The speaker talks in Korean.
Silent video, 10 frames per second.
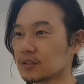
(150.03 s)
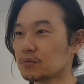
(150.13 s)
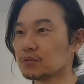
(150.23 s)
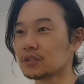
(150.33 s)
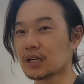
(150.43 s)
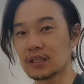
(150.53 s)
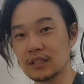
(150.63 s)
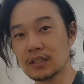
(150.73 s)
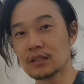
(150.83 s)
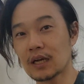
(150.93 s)
그러면서 제가
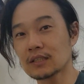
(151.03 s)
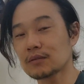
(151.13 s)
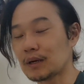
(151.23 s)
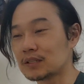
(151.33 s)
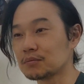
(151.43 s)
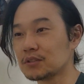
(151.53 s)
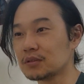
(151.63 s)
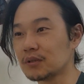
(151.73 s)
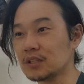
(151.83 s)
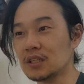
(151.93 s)
일을 항상
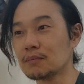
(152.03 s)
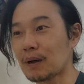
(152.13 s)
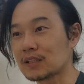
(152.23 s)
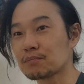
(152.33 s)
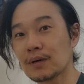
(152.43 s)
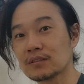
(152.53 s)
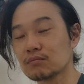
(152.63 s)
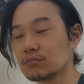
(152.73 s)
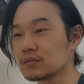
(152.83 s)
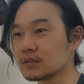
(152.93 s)
말씀드리지만 일을
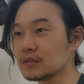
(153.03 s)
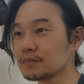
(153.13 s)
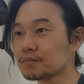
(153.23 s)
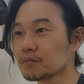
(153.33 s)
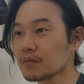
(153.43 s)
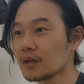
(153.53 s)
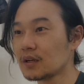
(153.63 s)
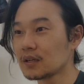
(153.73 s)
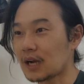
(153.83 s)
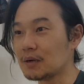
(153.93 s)
바득바득 응?
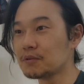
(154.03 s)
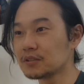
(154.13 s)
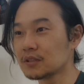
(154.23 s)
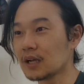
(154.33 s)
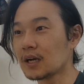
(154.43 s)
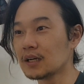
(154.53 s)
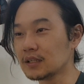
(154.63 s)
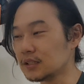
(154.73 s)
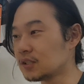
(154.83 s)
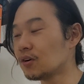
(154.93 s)
갈면서
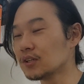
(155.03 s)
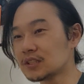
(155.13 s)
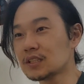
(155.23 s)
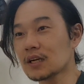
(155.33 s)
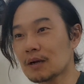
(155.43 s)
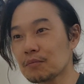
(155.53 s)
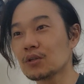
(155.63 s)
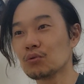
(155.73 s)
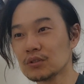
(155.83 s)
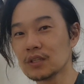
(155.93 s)
내가 이거
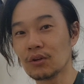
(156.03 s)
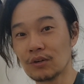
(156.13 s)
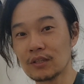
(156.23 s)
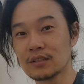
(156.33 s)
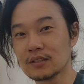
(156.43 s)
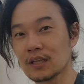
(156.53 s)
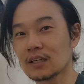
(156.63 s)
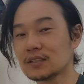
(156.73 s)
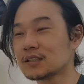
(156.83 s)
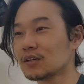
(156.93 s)
시작함과 동시에 너네들은
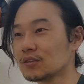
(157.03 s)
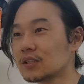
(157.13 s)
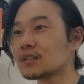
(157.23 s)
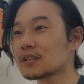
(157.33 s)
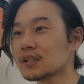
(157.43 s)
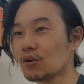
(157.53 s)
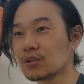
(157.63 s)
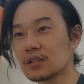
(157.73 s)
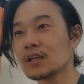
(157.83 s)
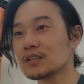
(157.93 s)
내가 진짜 어쨌든
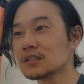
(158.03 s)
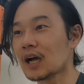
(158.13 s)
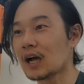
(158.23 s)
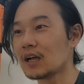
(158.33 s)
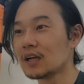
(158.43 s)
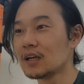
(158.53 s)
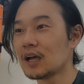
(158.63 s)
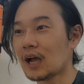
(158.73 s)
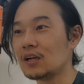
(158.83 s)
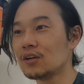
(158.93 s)
어떻게든지 아,
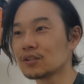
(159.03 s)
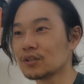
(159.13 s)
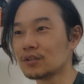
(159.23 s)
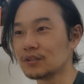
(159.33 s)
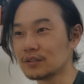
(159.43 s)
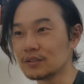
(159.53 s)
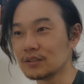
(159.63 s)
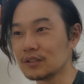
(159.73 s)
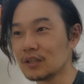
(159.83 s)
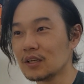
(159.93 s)
알려서 어?
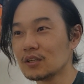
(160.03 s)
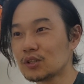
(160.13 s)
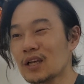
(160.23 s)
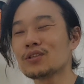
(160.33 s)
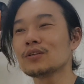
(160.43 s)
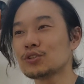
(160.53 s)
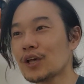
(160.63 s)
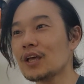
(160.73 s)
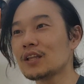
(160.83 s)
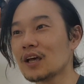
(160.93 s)
최세,
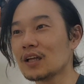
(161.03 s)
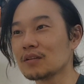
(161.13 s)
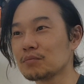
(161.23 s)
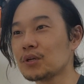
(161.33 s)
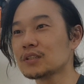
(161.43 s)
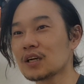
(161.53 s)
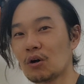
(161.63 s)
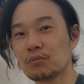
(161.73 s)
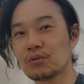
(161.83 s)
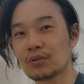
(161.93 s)
최대한 피해자가
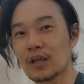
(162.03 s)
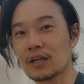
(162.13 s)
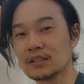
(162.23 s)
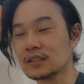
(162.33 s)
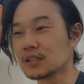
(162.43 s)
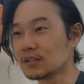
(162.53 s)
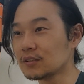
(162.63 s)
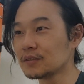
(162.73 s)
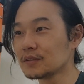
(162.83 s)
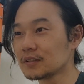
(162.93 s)
없도록 내가 진짜
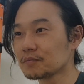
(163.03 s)
어?